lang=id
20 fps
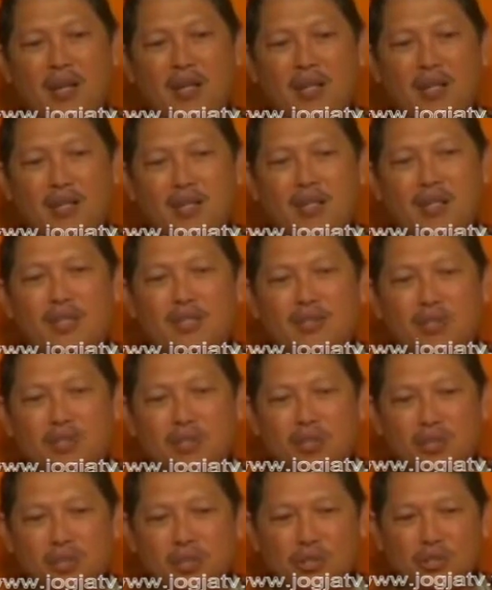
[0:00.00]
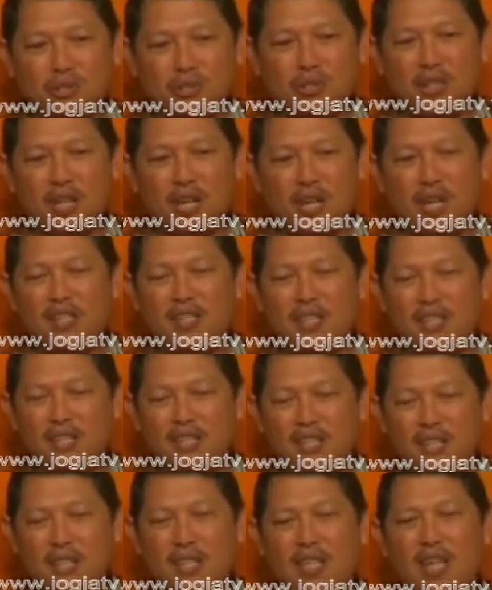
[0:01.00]
Uh, Jogja
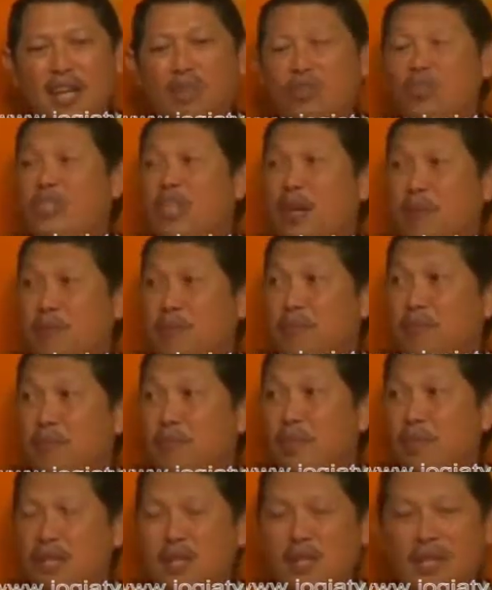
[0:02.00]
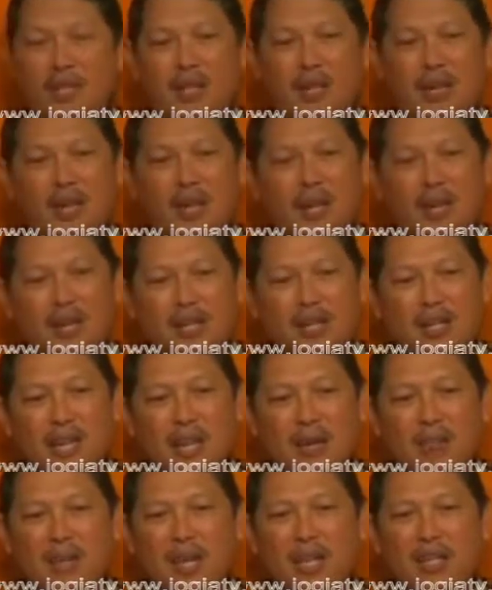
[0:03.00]
DIY ini harus siap. Iya. Nah,
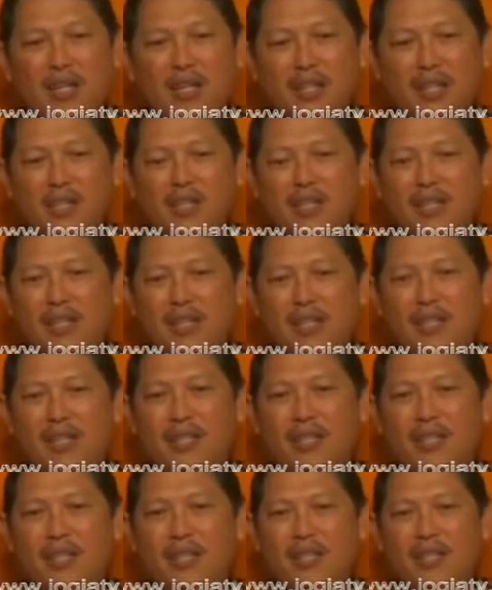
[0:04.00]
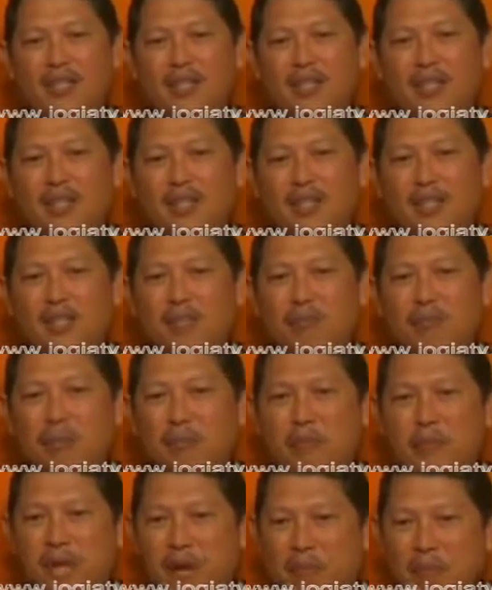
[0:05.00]
dalam kaitan ini Eh,
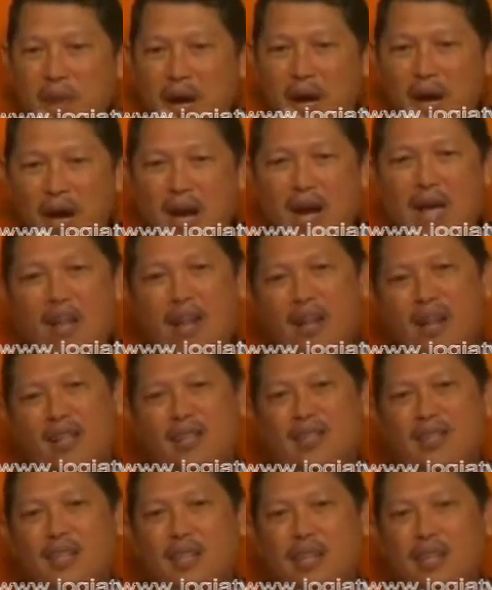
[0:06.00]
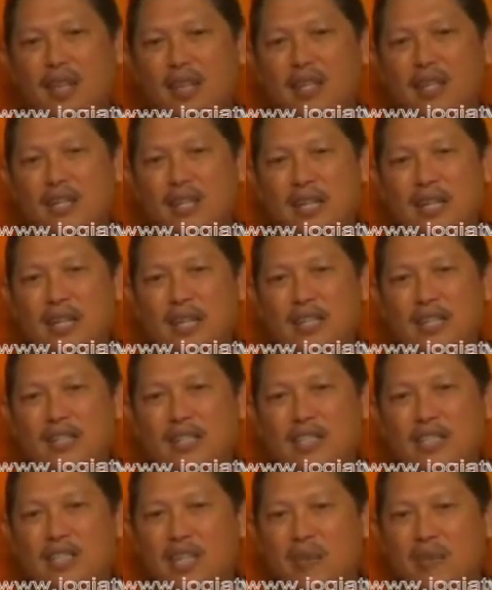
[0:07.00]
beberapa hal terkait dengan
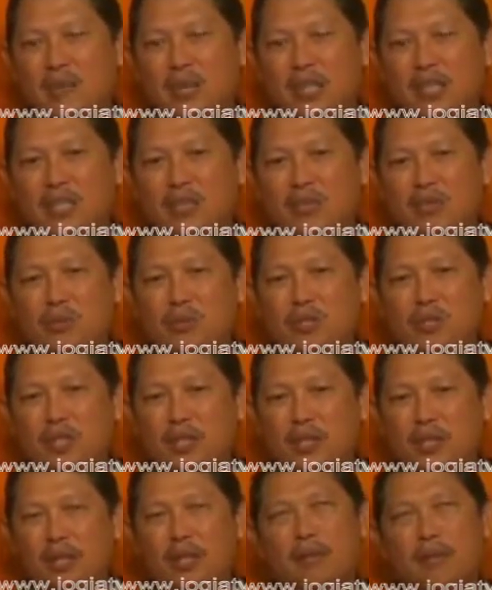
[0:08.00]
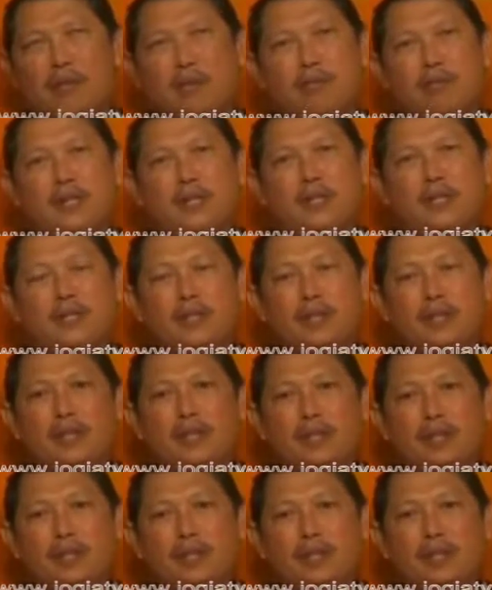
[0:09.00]
kesiapan itu kita memang
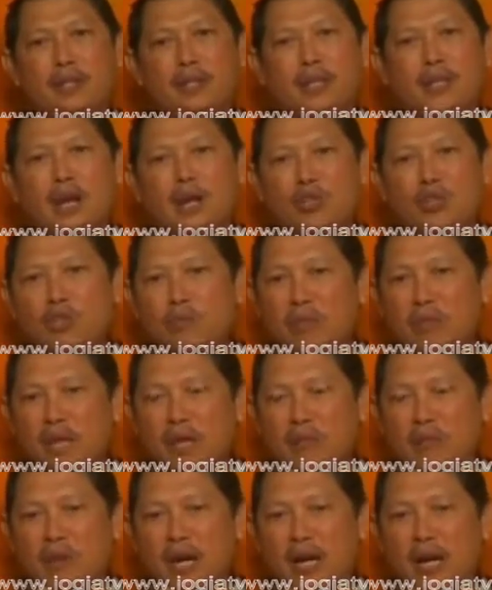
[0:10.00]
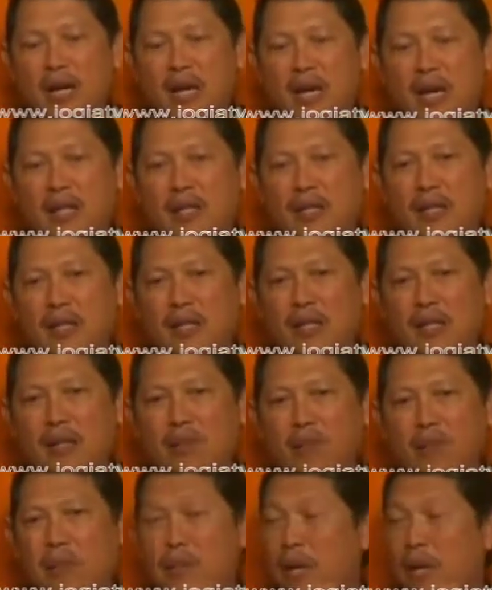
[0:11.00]
uh, harus mengembangkan
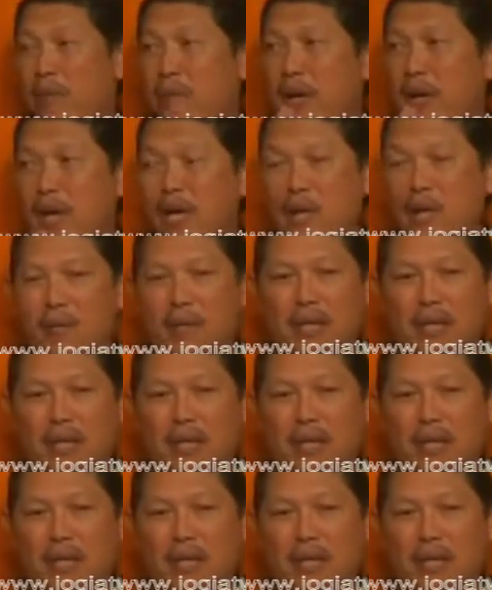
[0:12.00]
beberapa hal.